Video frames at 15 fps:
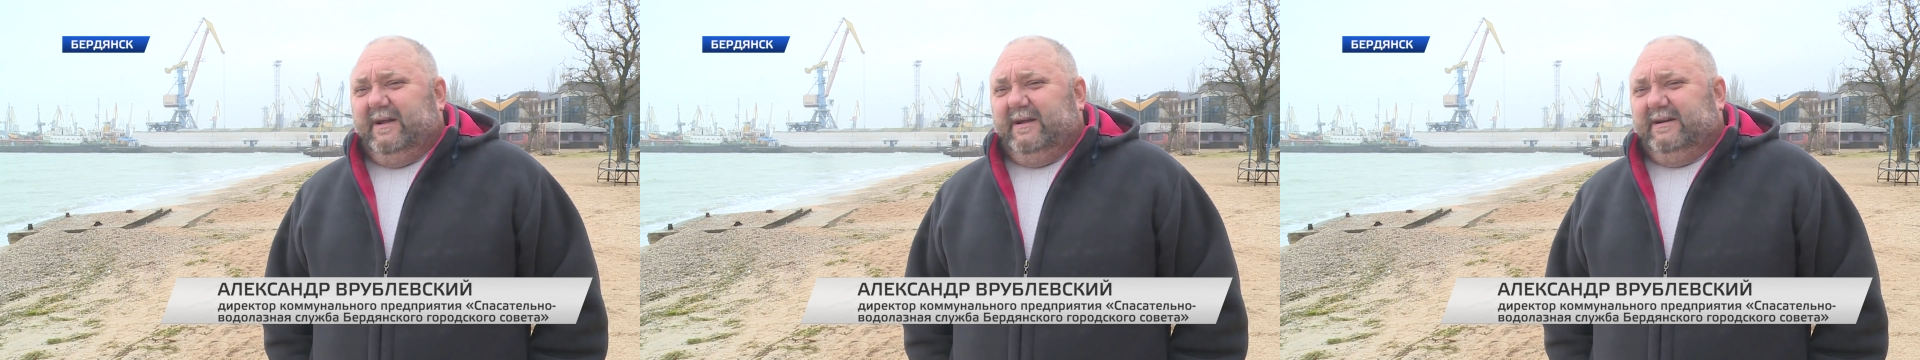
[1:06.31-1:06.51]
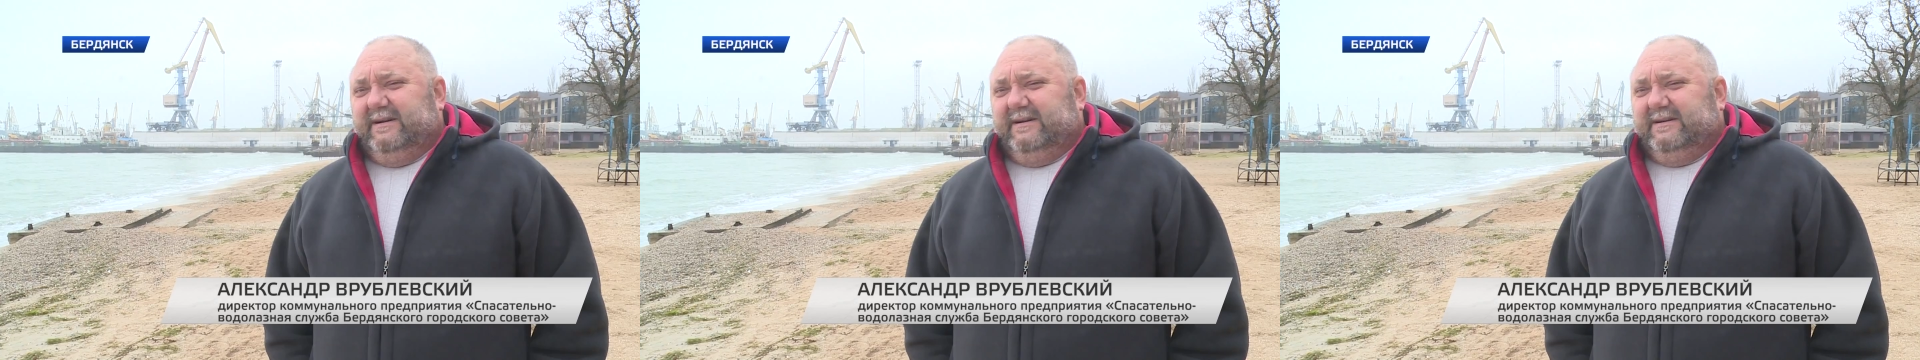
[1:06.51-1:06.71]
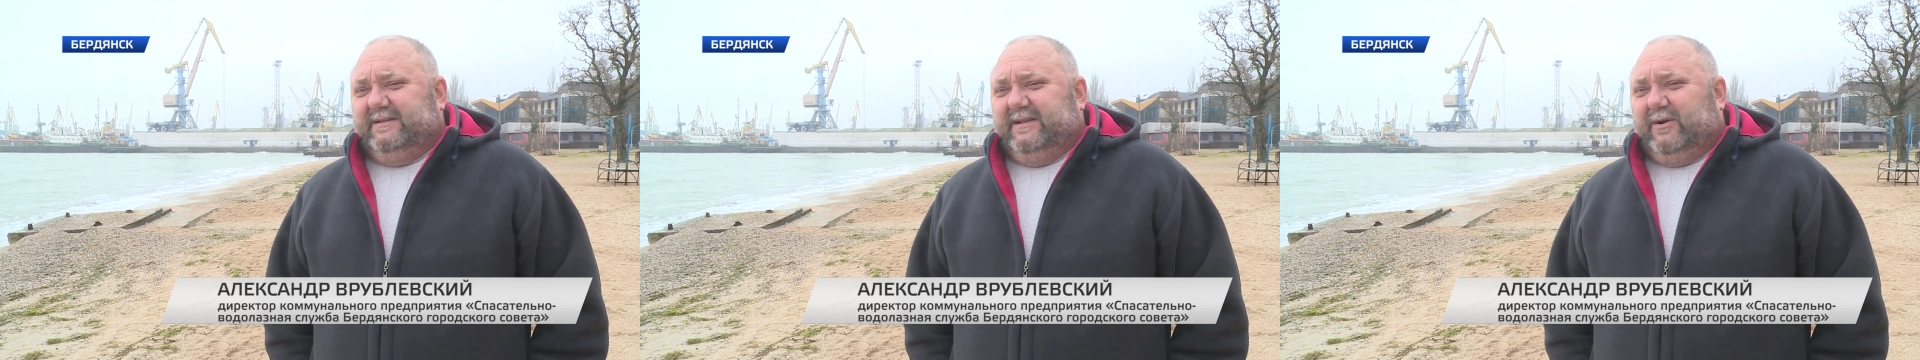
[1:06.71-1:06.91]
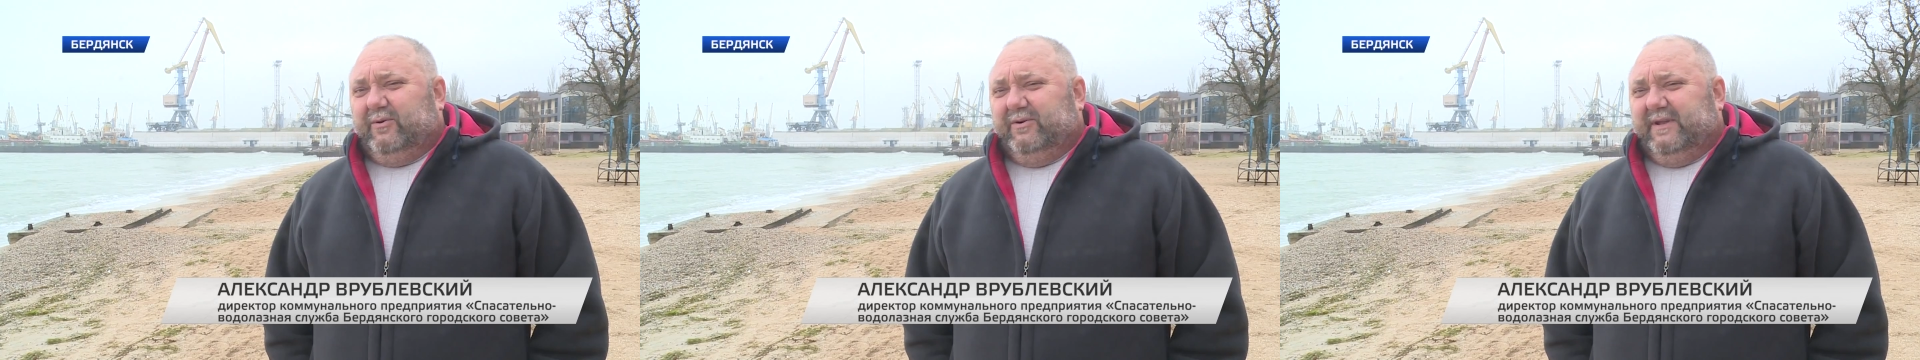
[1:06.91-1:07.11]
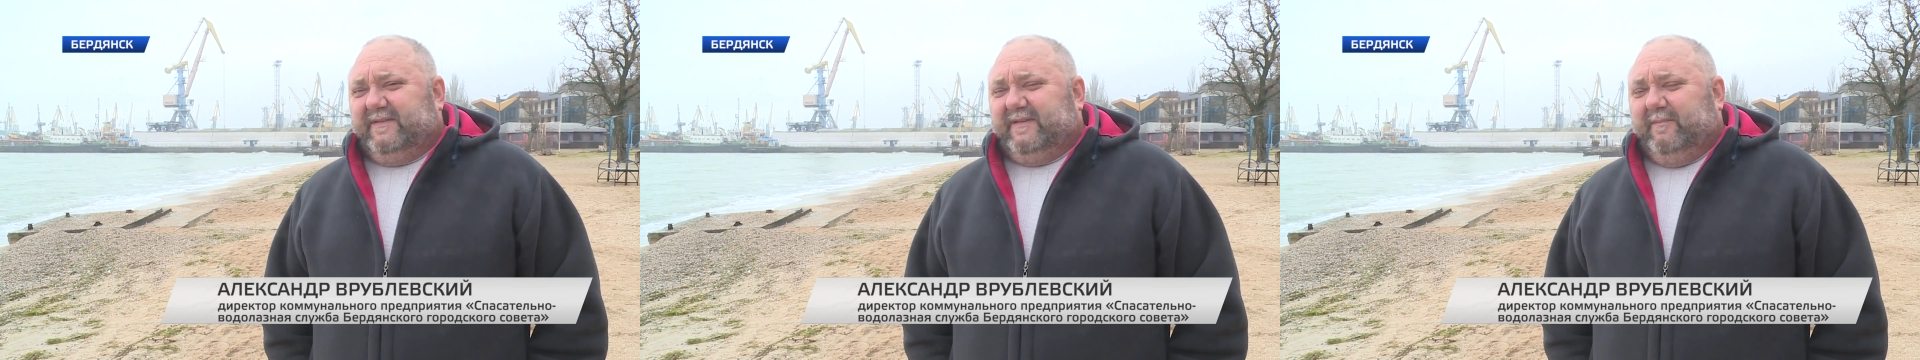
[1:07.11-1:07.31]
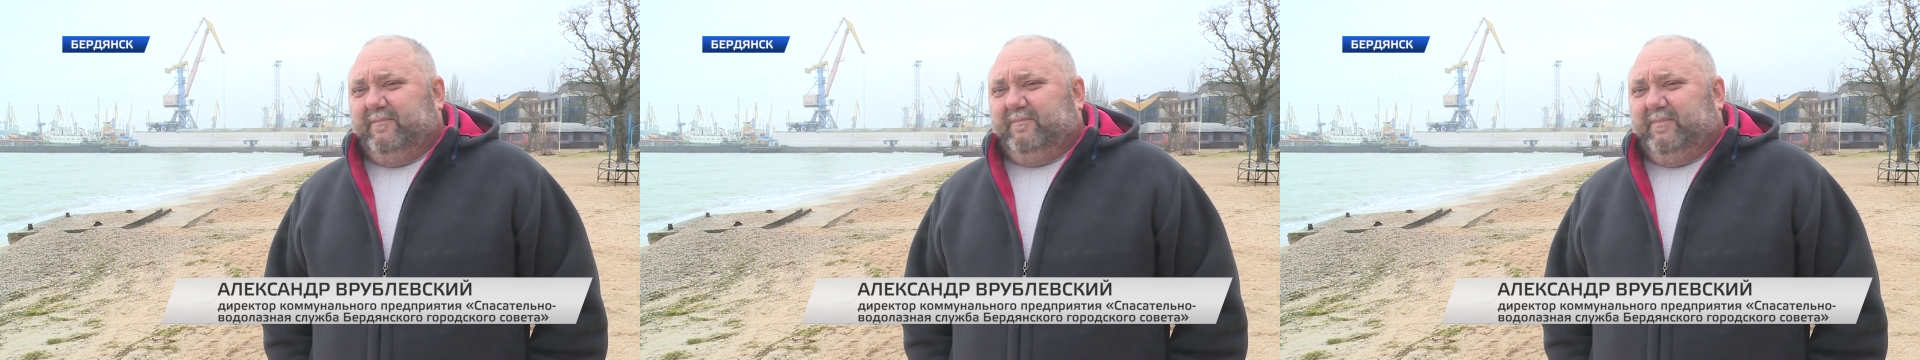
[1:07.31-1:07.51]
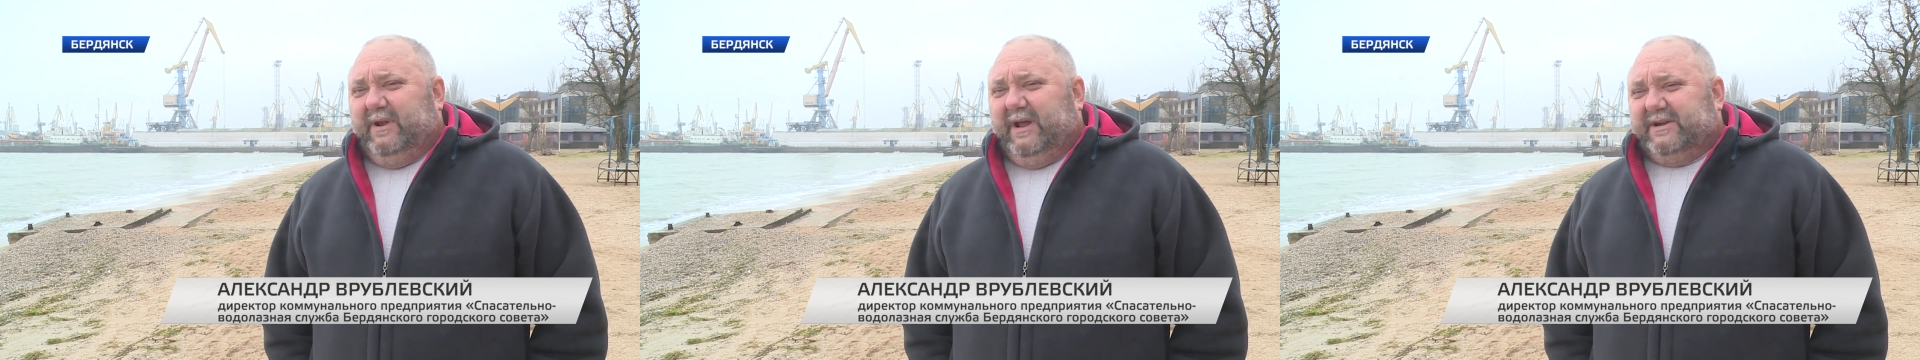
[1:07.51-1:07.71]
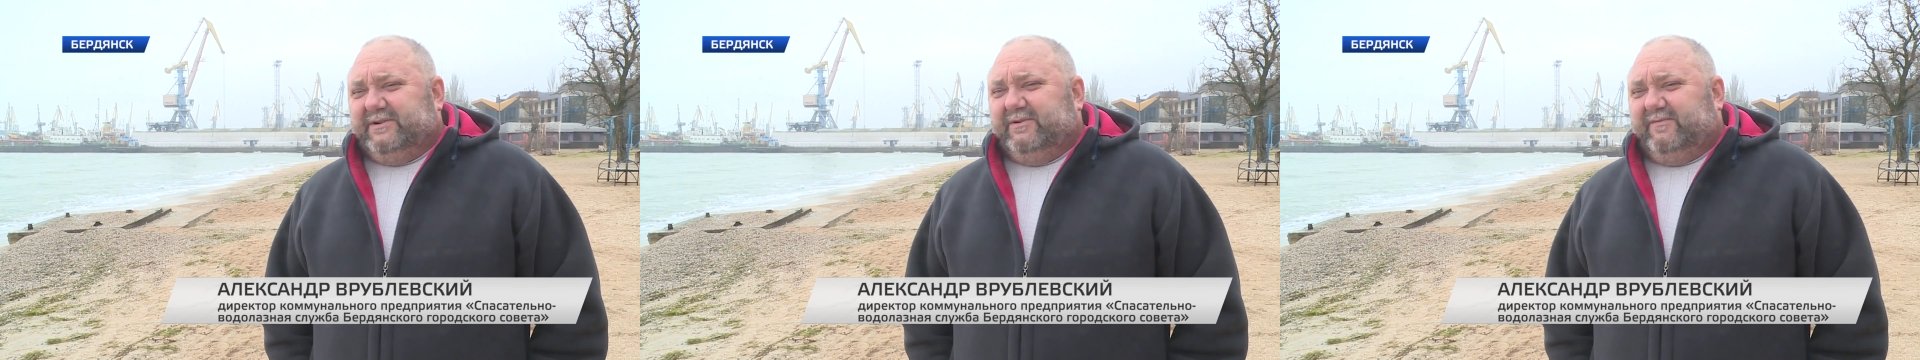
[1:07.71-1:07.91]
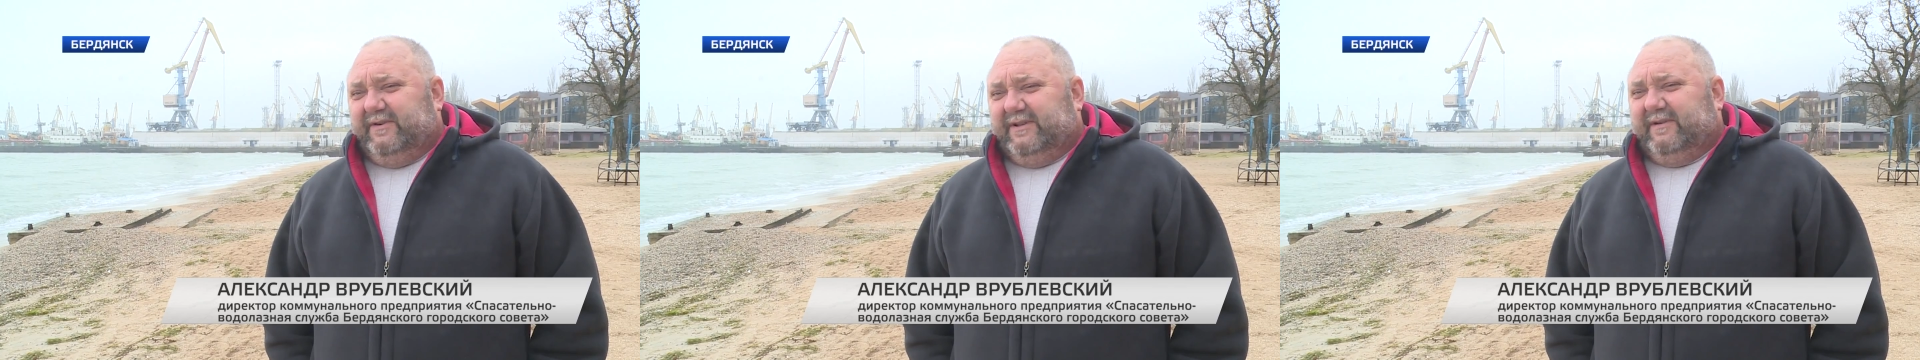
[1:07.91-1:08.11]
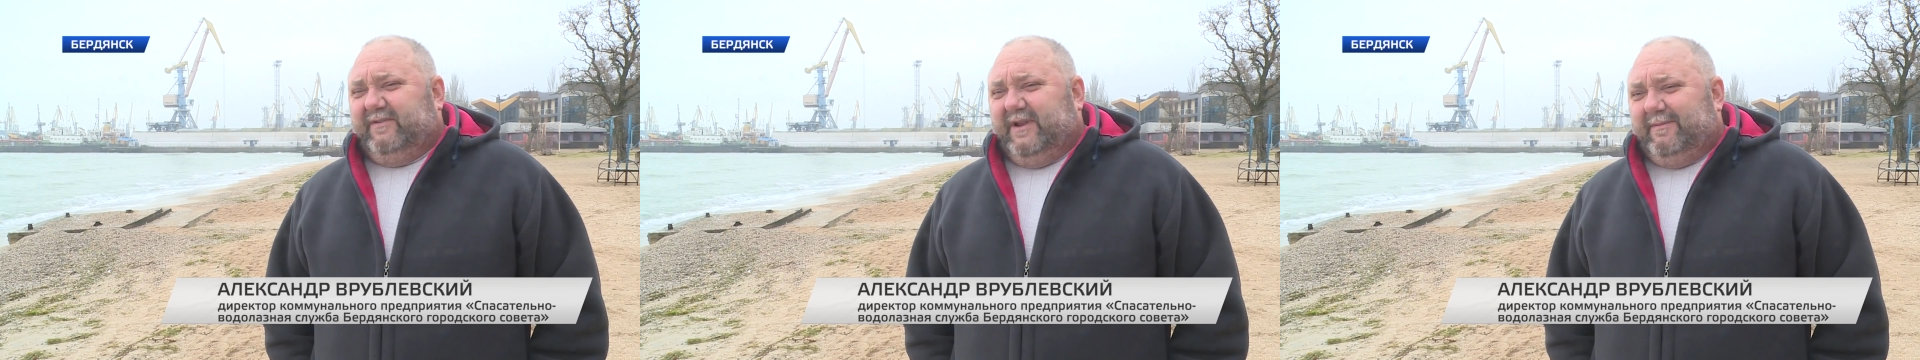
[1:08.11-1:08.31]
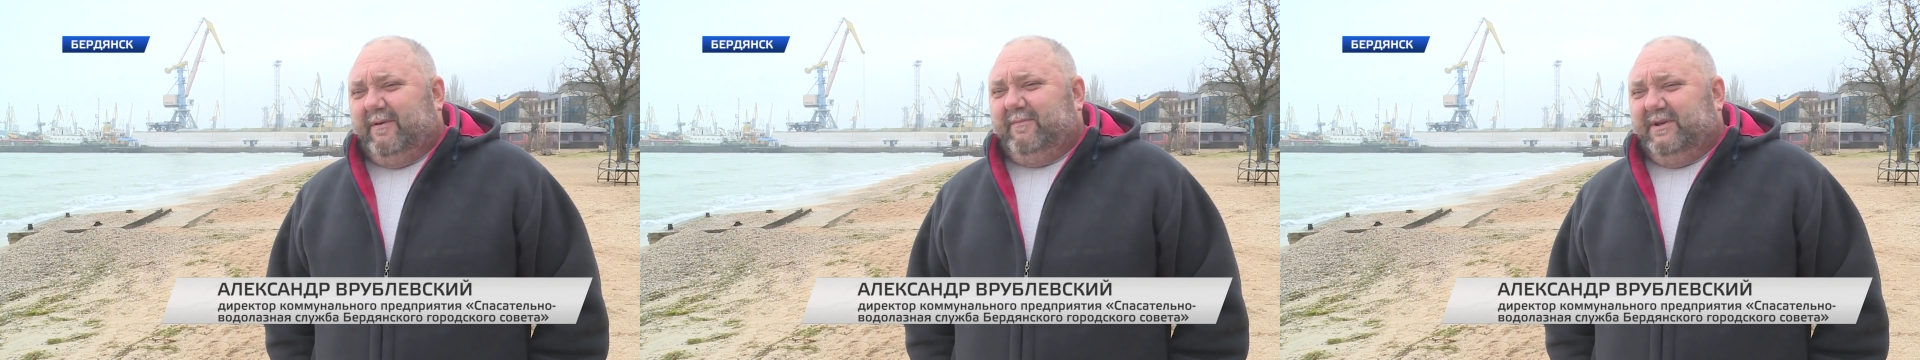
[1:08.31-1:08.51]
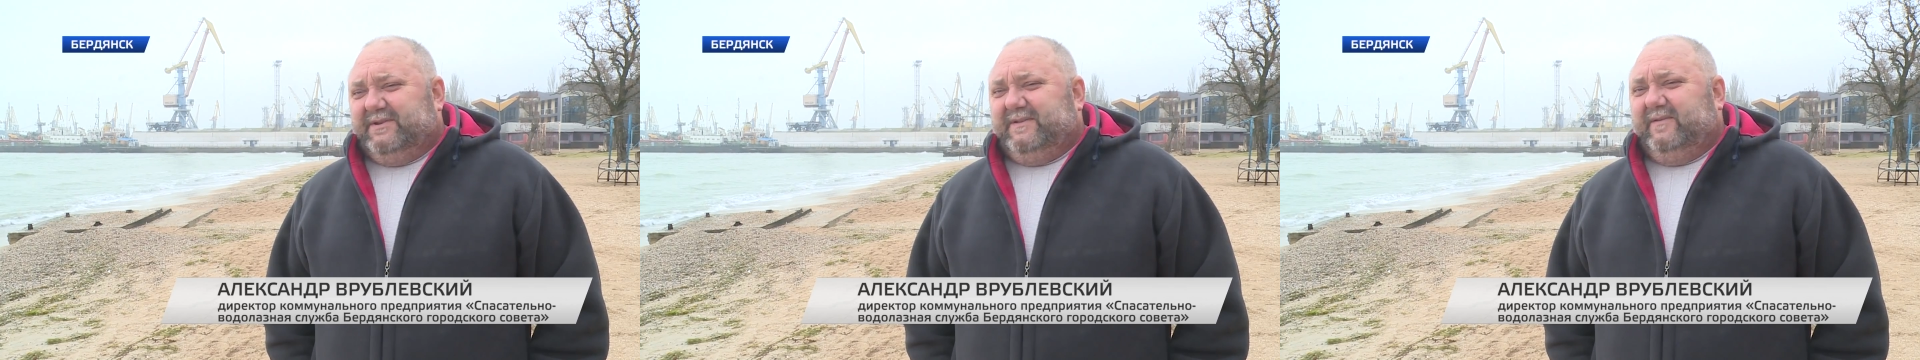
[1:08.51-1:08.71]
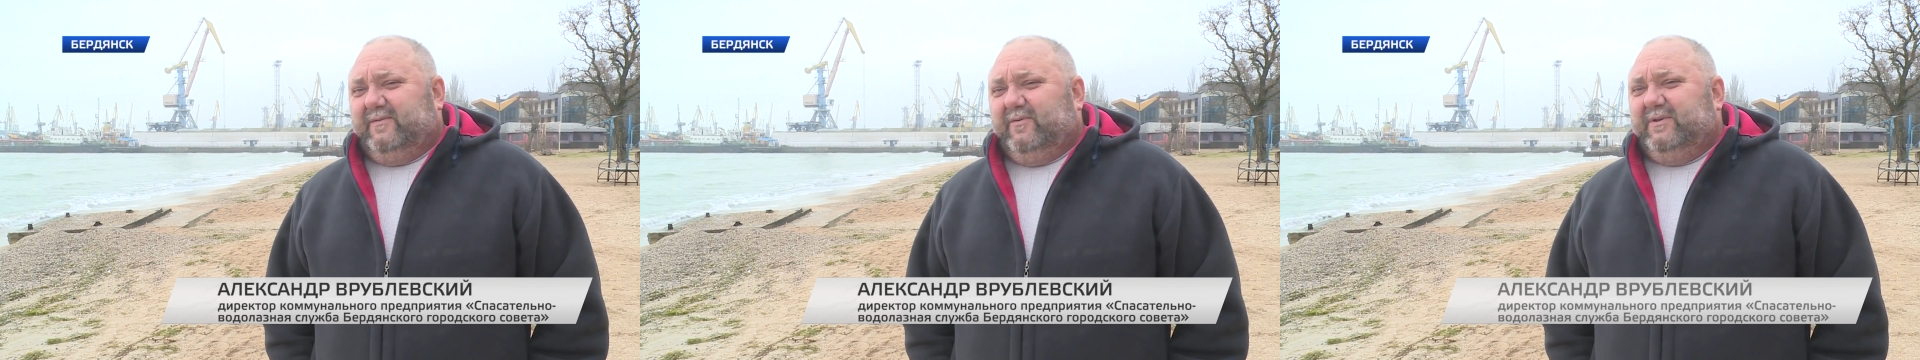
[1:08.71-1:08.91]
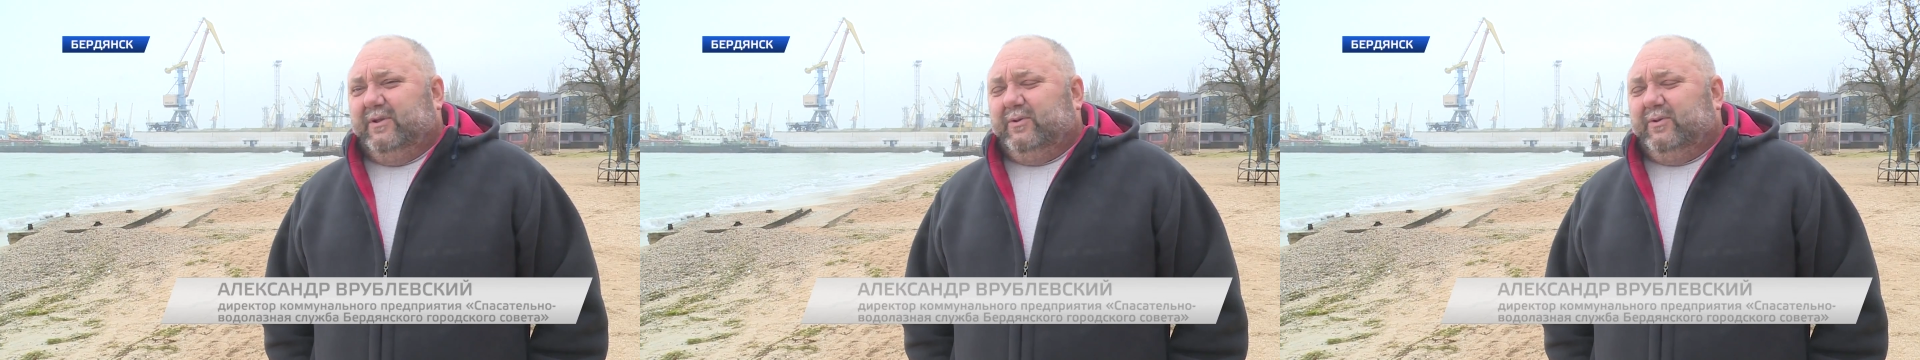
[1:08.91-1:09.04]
э, находятся пляжи вот в это время межсезонье,